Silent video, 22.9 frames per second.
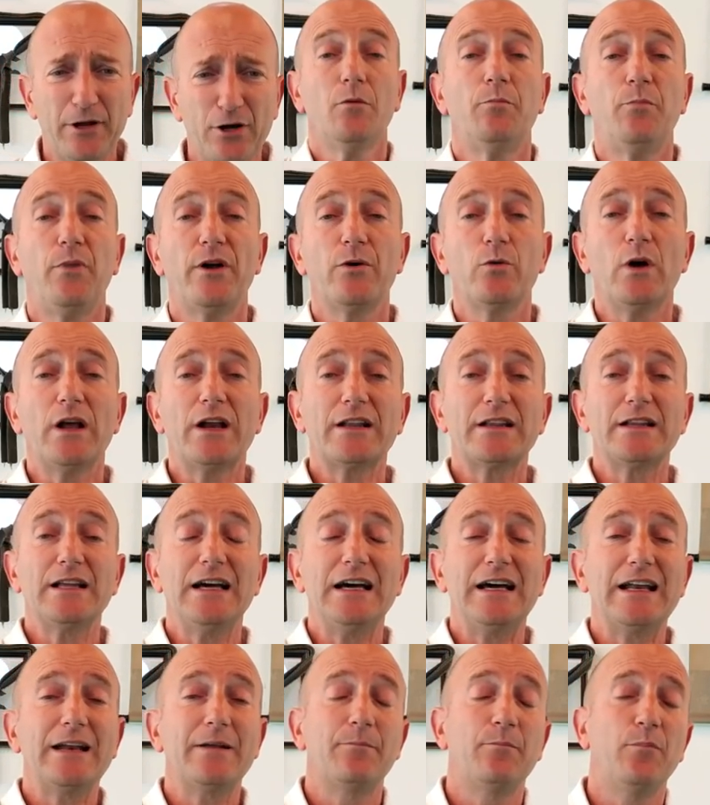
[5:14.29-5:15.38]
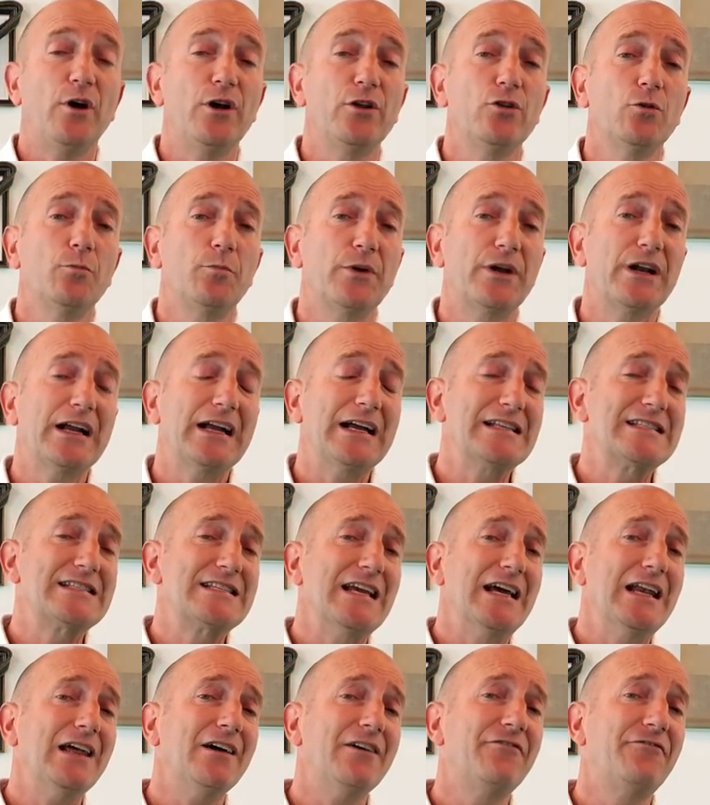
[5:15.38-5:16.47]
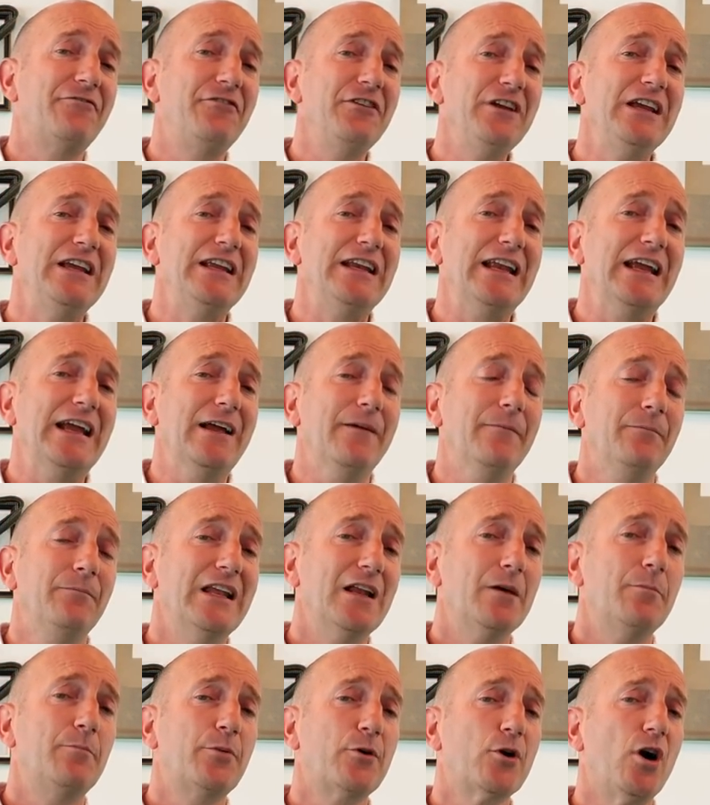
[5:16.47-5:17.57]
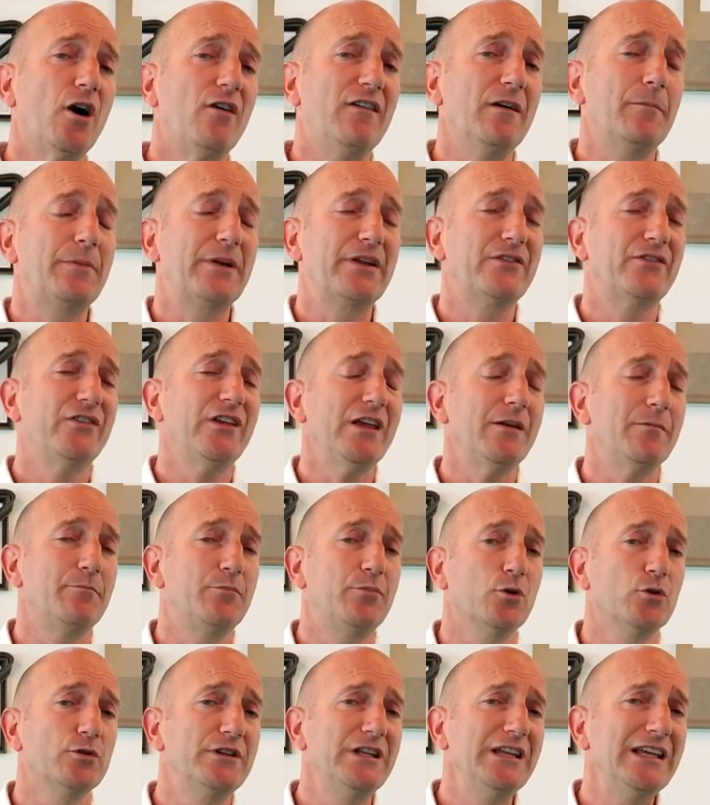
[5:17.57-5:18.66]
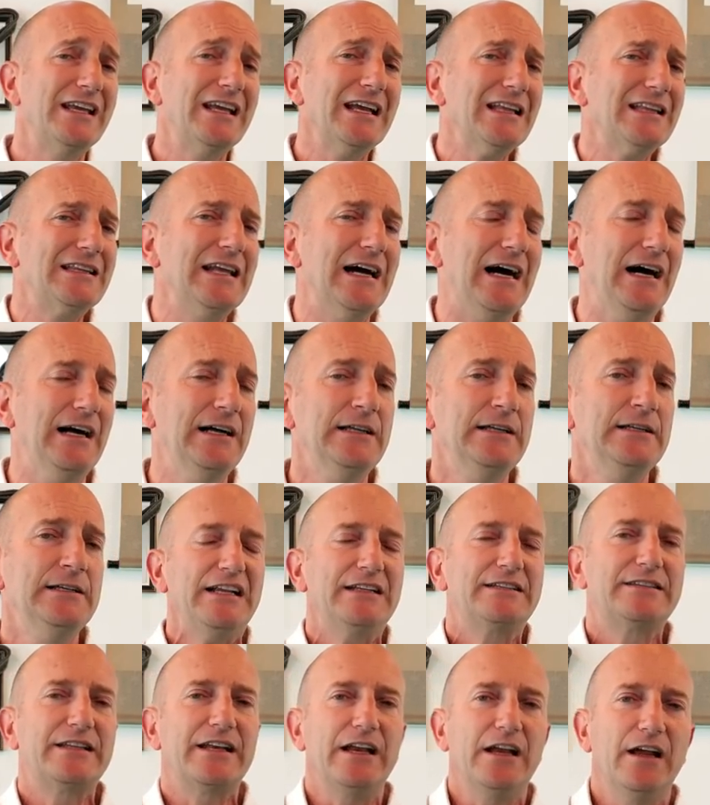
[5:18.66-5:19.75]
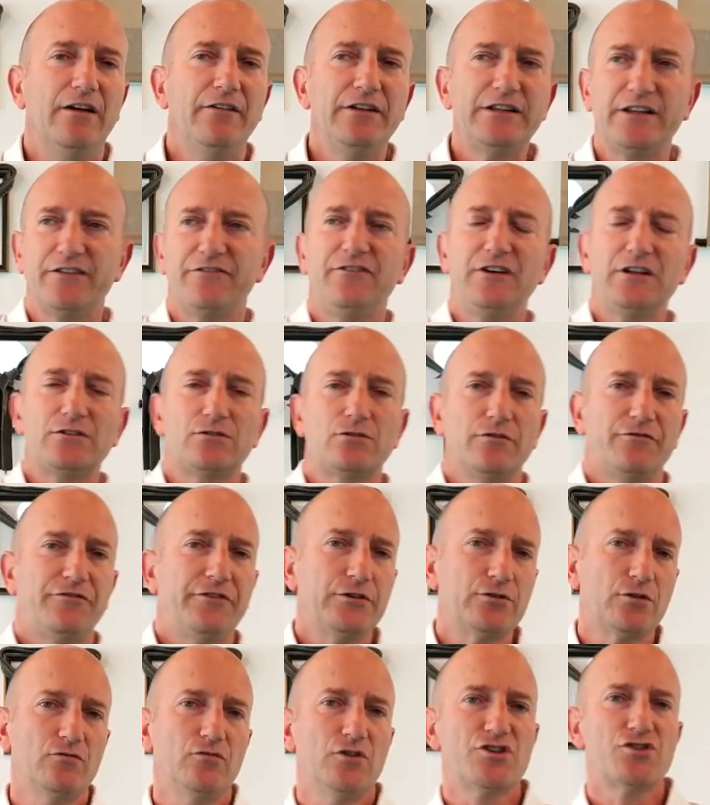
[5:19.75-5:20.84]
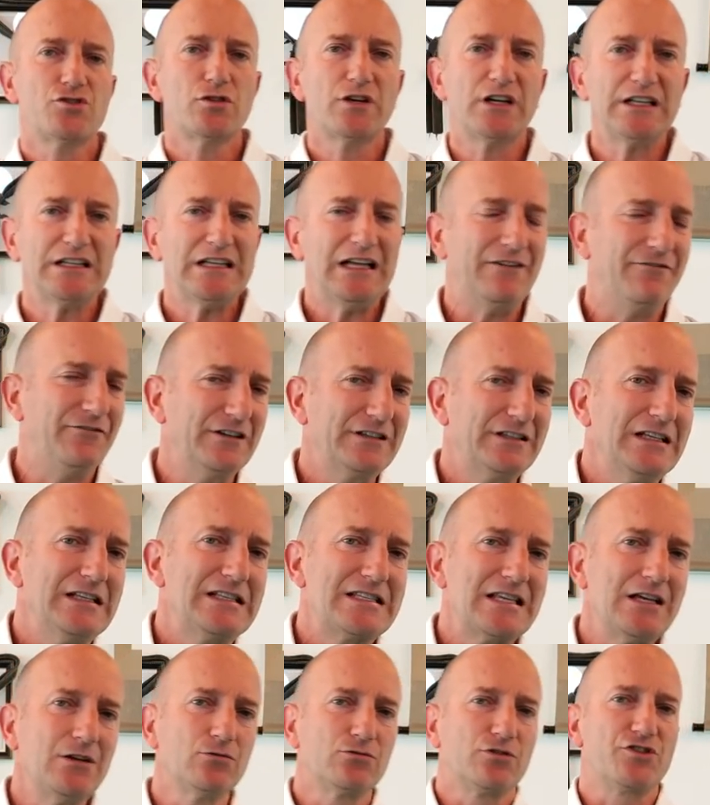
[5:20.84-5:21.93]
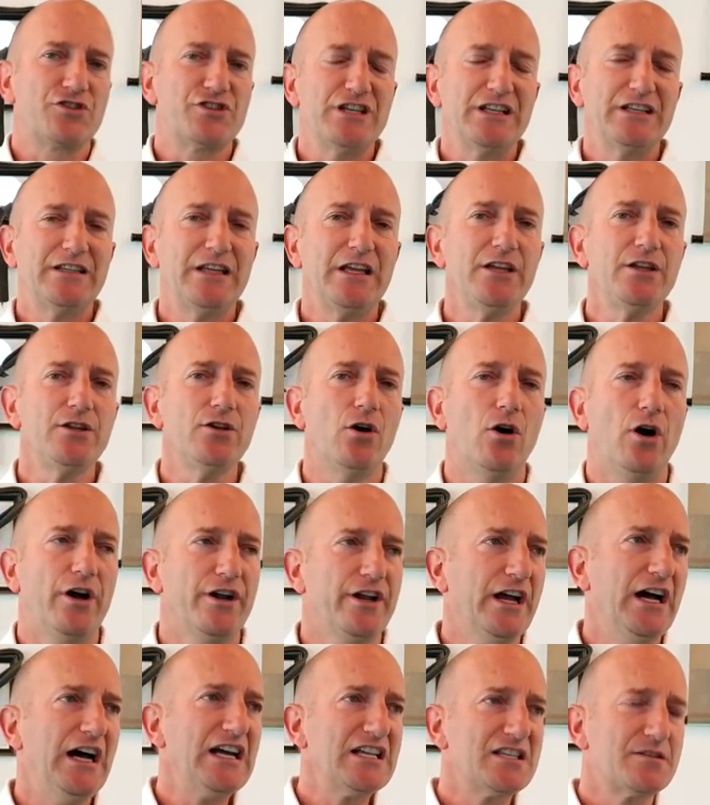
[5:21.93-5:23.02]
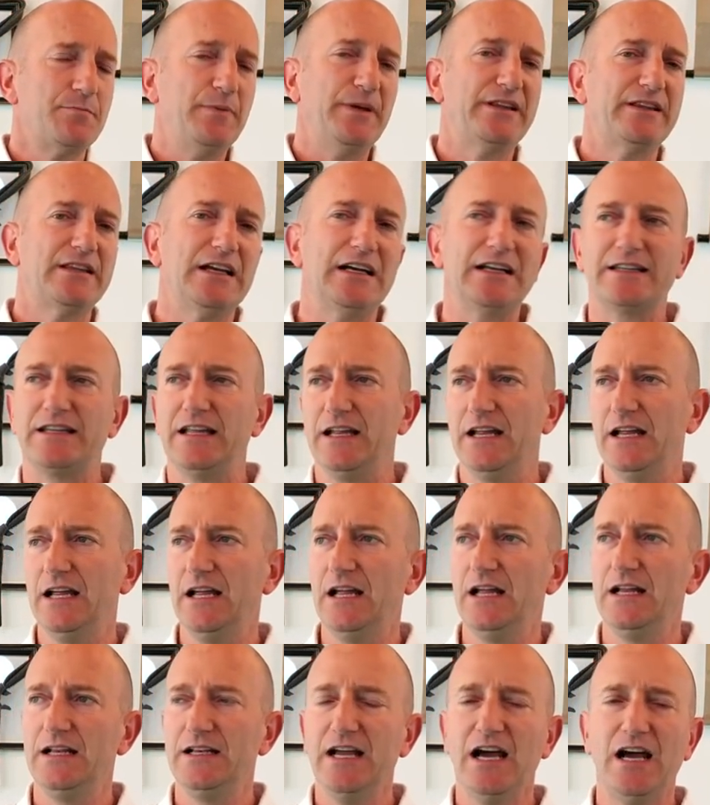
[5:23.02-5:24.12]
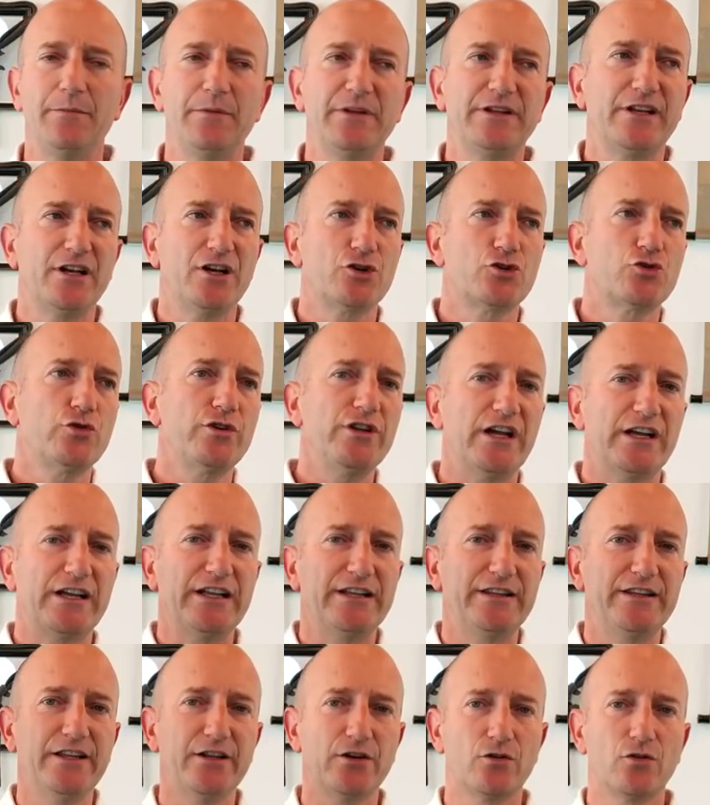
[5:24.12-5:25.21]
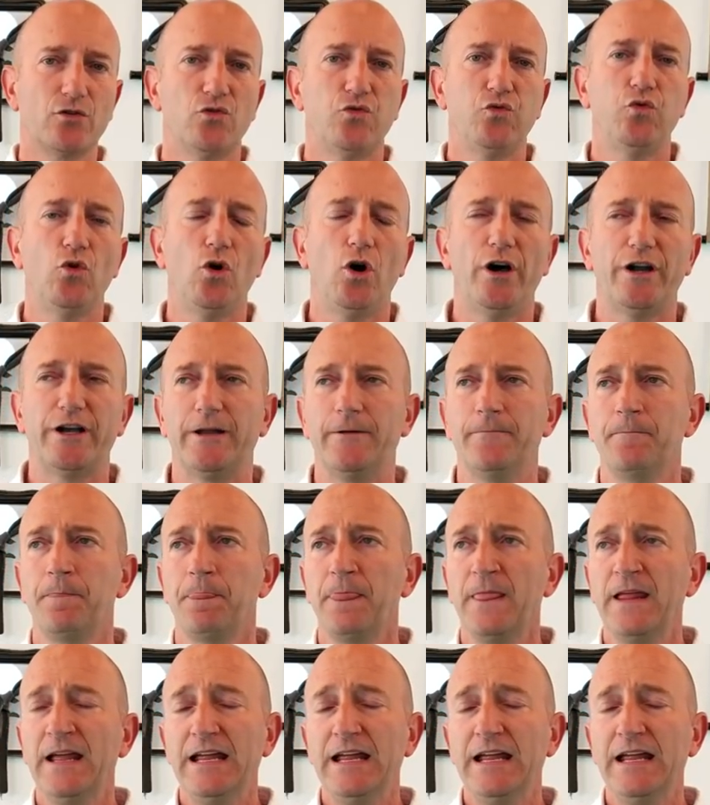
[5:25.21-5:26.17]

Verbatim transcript: Non puoi guardare poi dopo ragazzi alla fine della prova, per esempio, di kata, mentre avete fatto, finito il vostro kata, fate il saluto, siete ioi, aspettate gli arbitri, la giuria che tirano fuori